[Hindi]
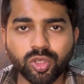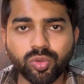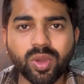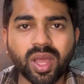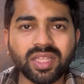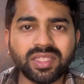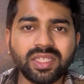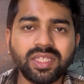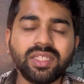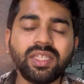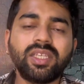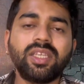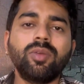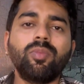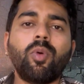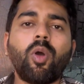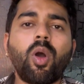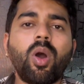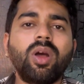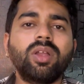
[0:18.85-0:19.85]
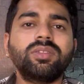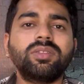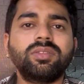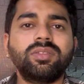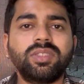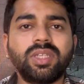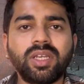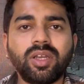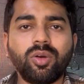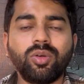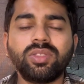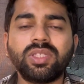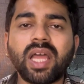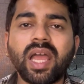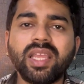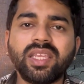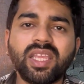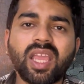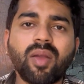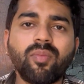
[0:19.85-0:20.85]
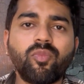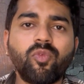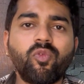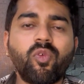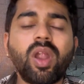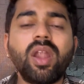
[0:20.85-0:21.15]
क्यों आती है देखिए बहुत जगह होता है कि आप